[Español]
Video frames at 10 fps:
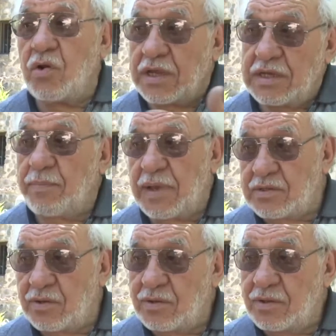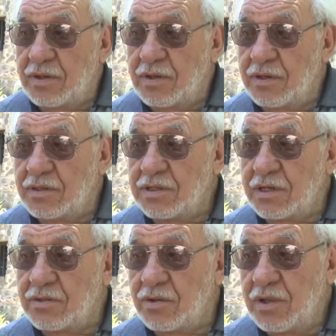lo que ya pasó. ¿No es
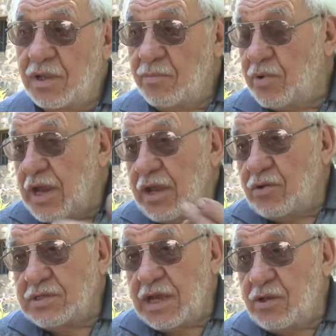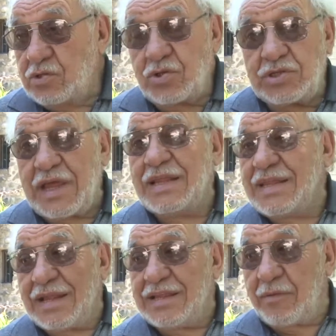cierto? Porque hay cosas que no son tan,
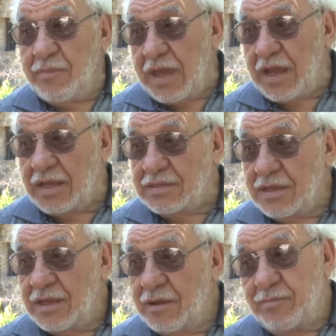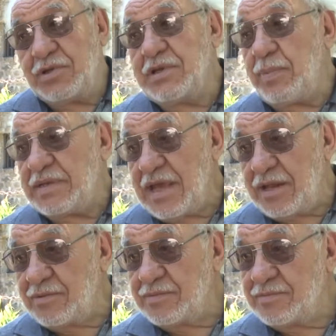tan, tan viejas, pero ya
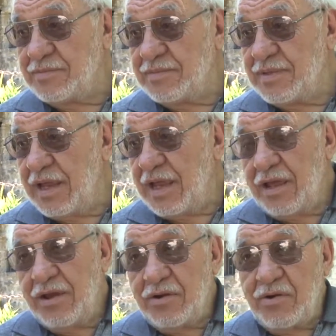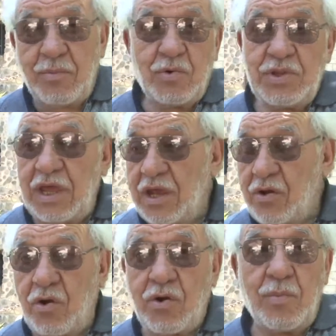pasaron. ¿Eh? Como un
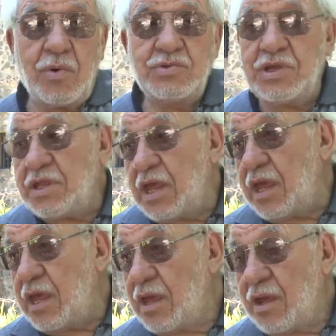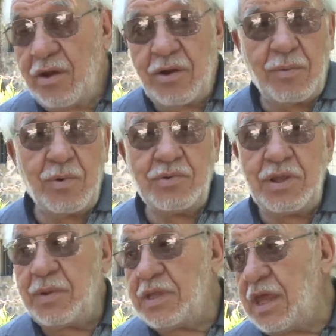disco, como un CD, como un
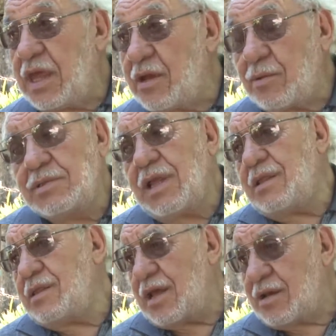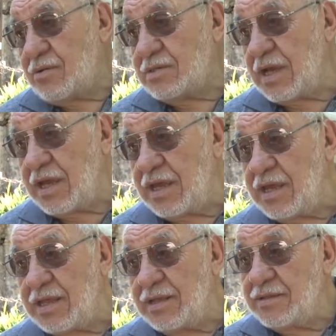DVD, como tantas cosas que hay
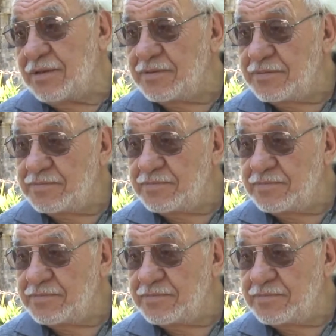adentro.